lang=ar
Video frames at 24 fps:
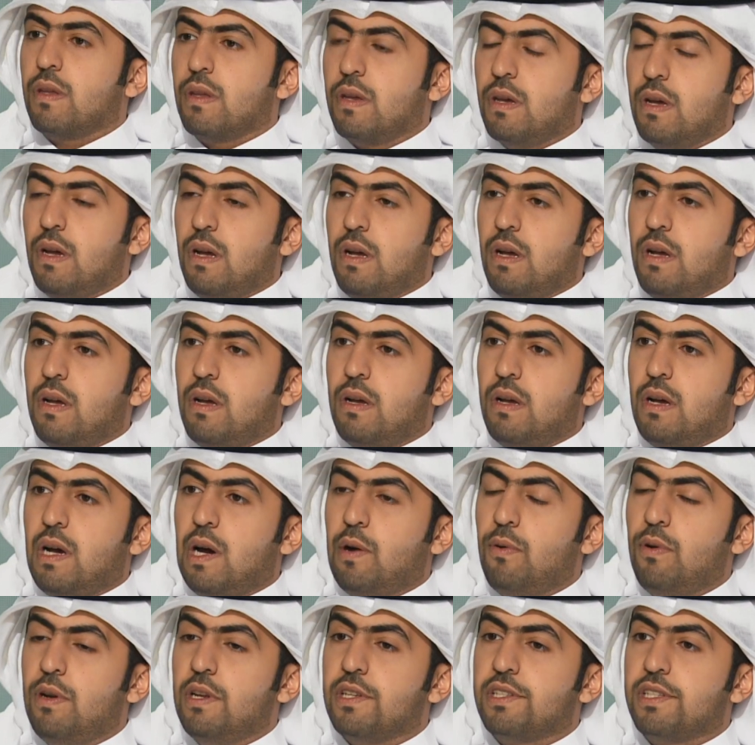و
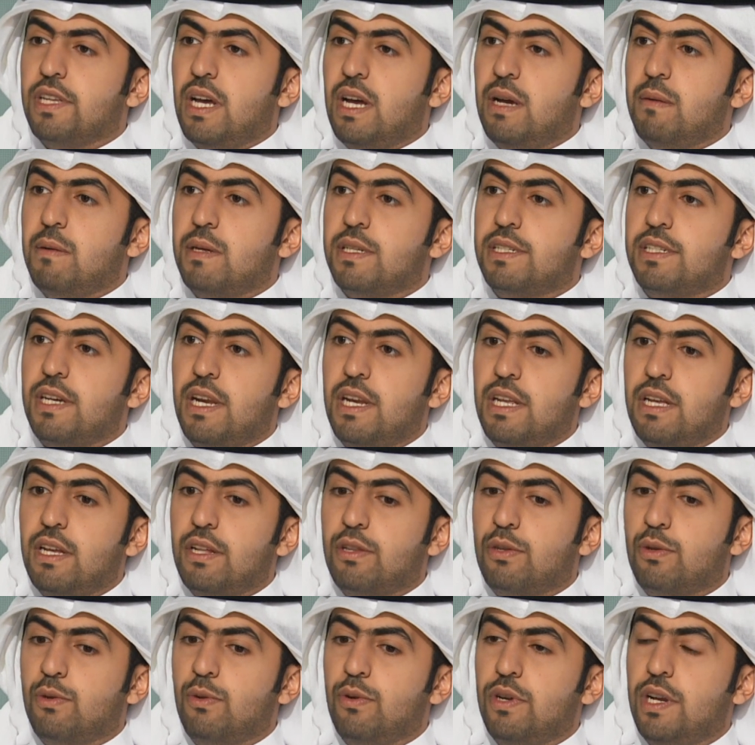اول نص ساعه مجانيه
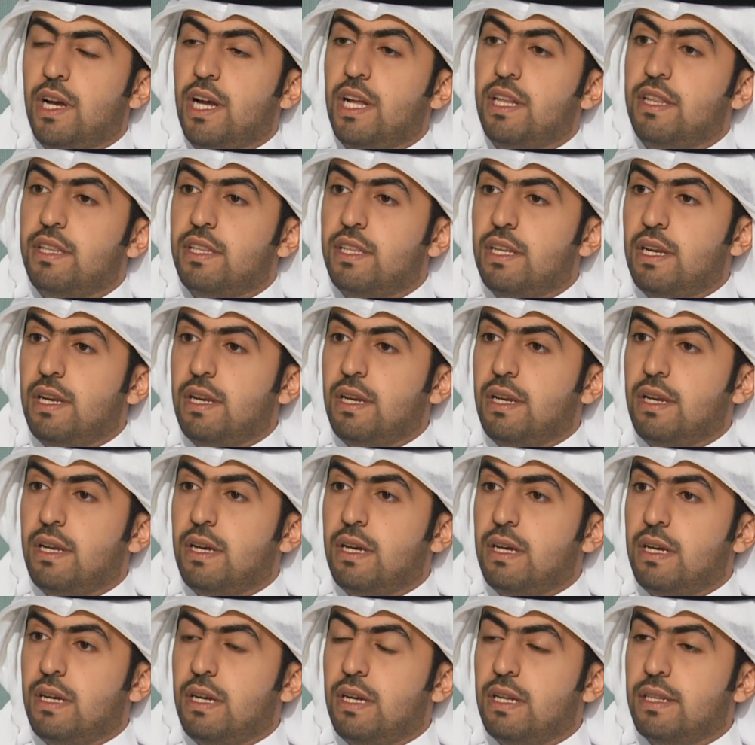تكون مجانية. عند
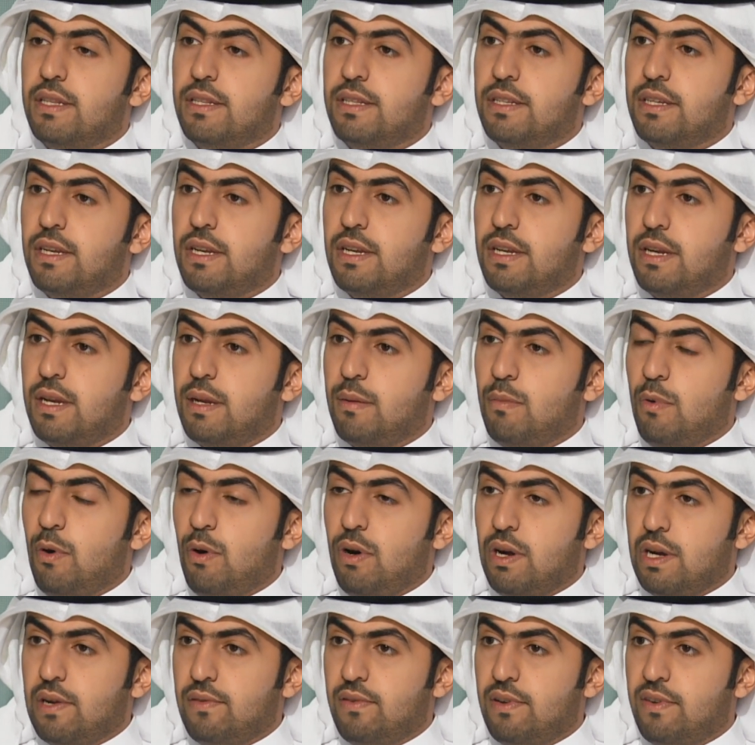عند
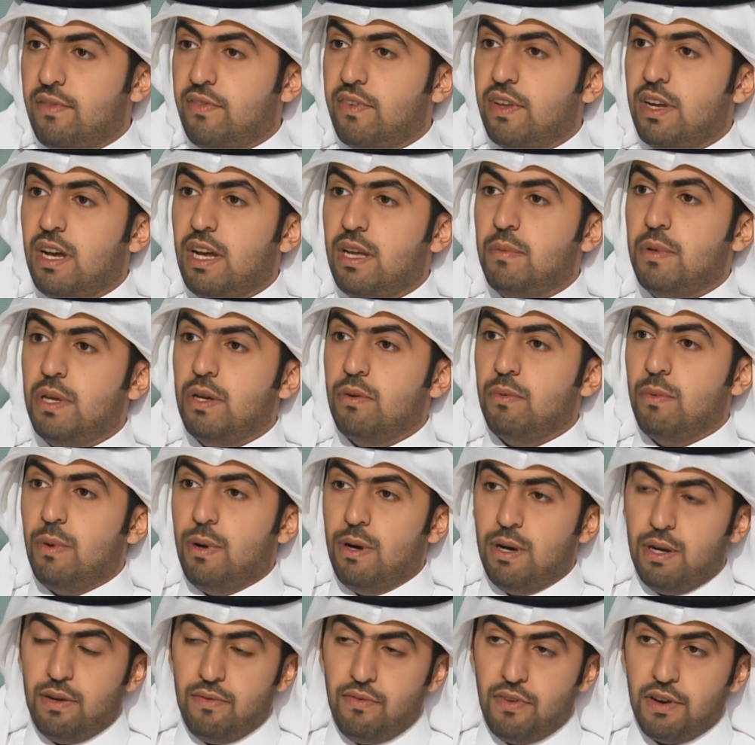المواقف الفي اي بي
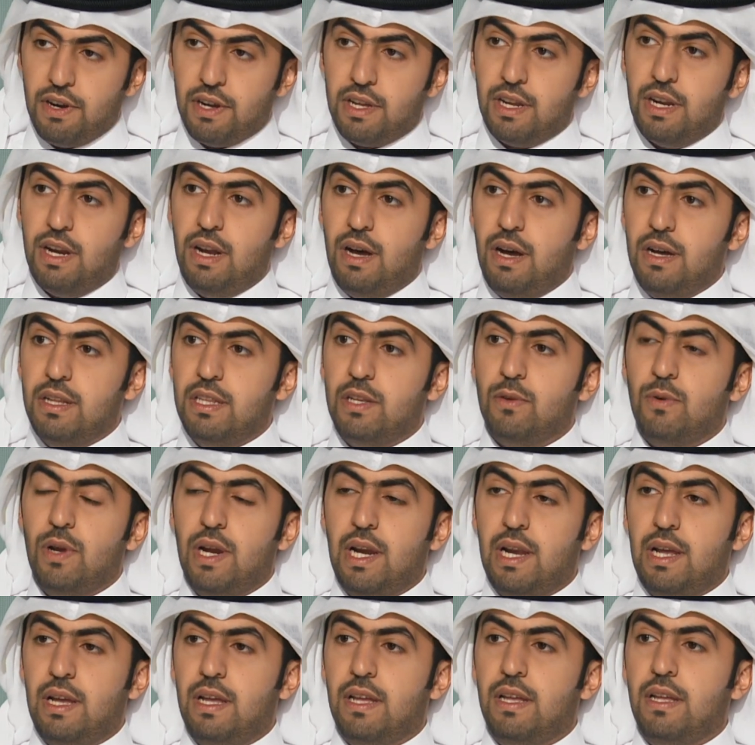ومواقف الركن العادي
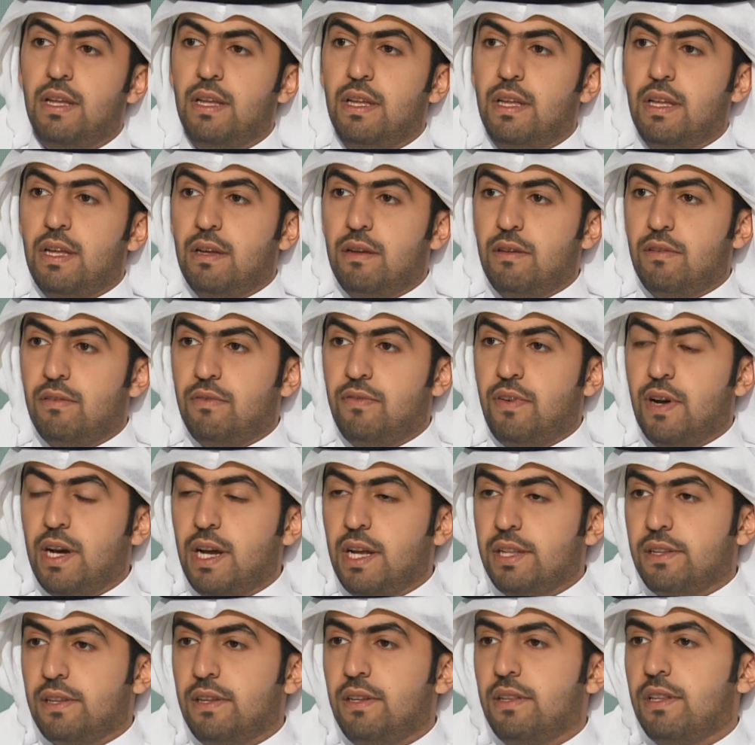ولا
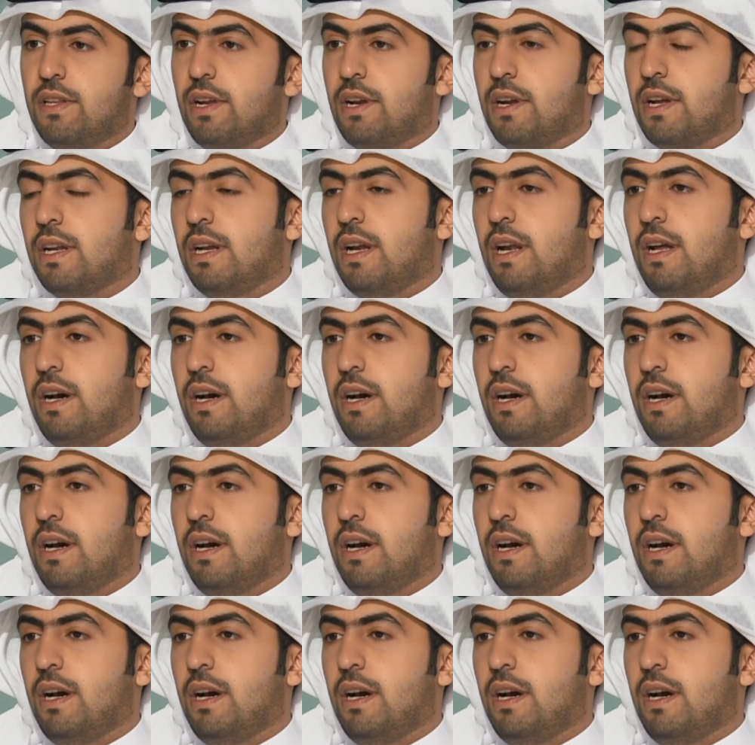فقط عند الركن